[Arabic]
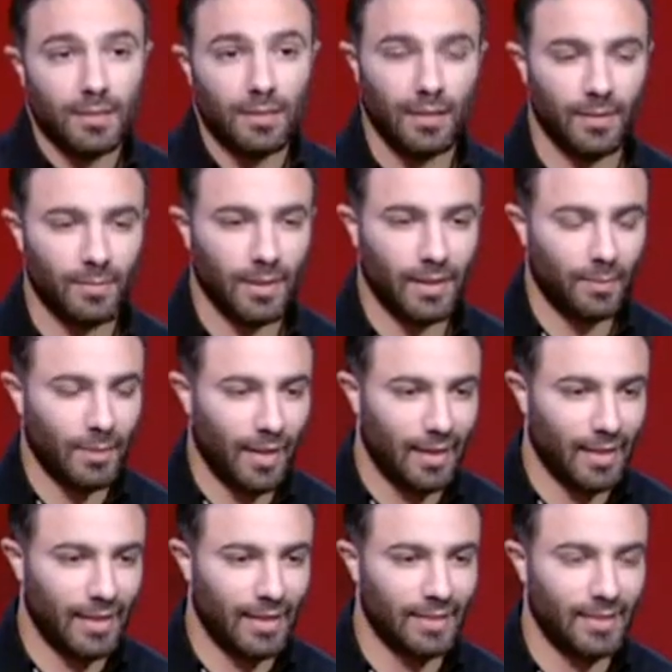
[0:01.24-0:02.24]
طيب يا
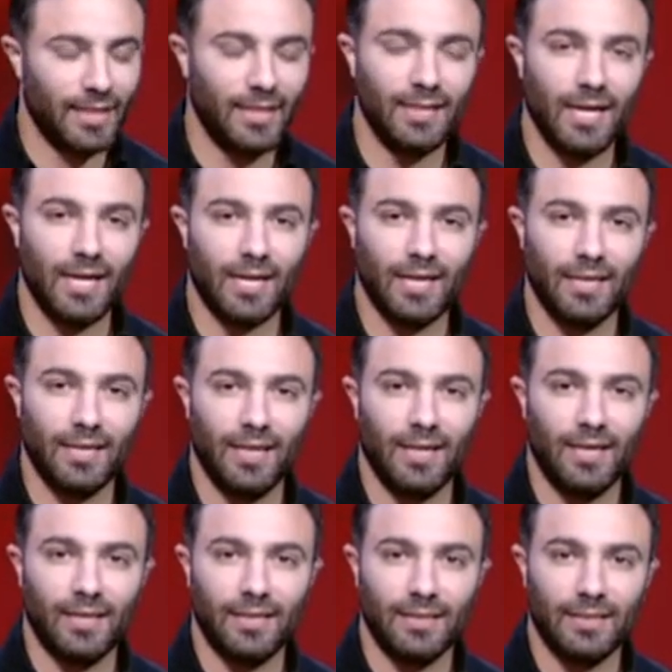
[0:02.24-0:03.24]
جماعه يعني احنا
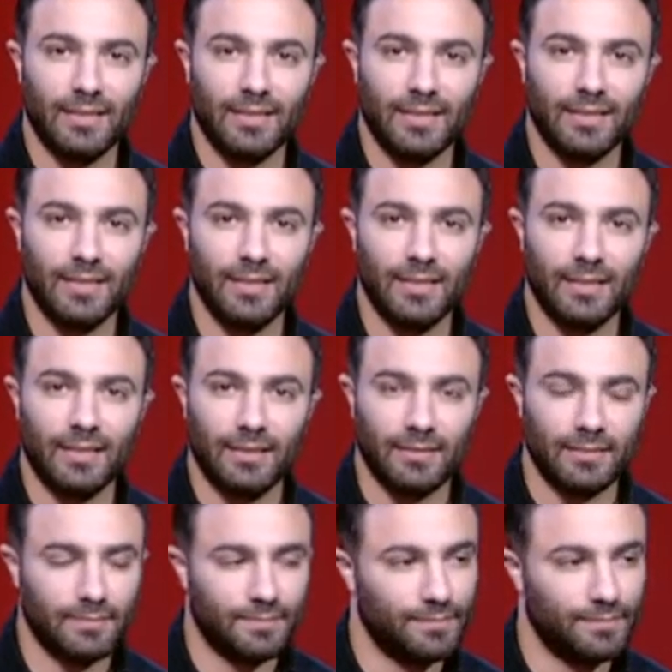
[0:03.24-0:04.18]
جينا كده